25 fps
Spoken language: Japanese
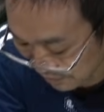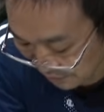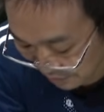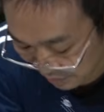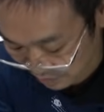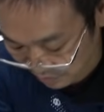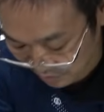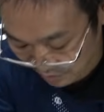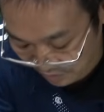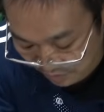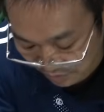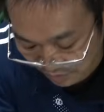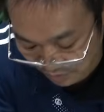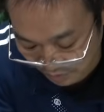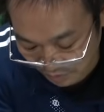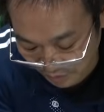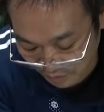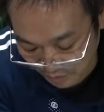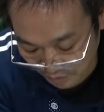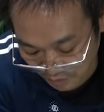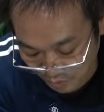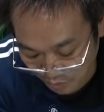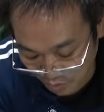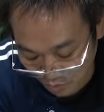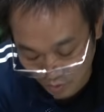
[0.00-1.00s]
で
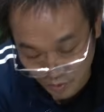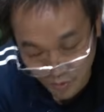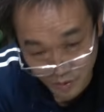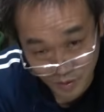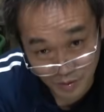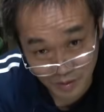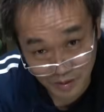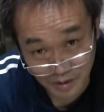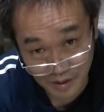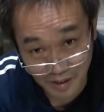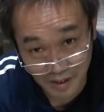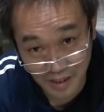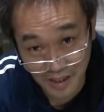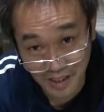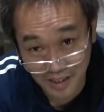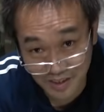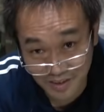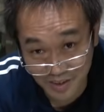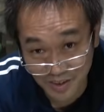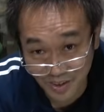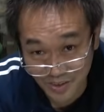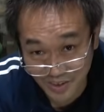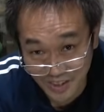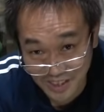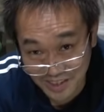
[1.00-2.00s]
ねこの
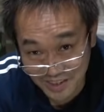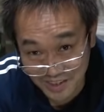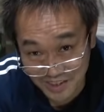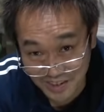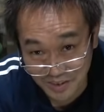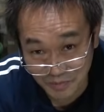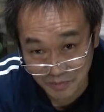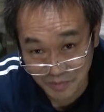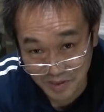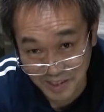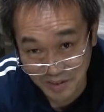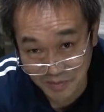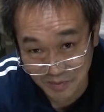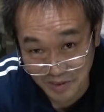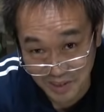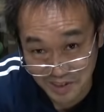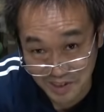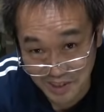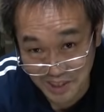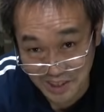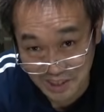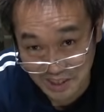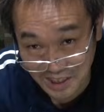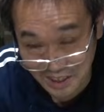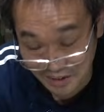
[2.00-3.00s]
ダイヤルのやつってみんな
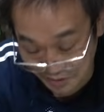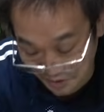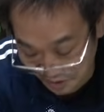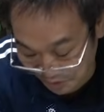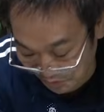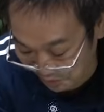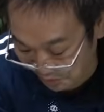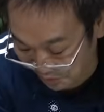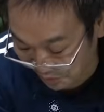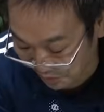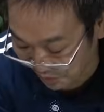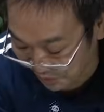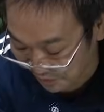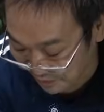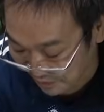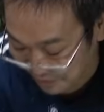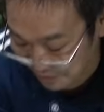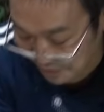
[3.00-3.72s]
珍しがあるけど、うん、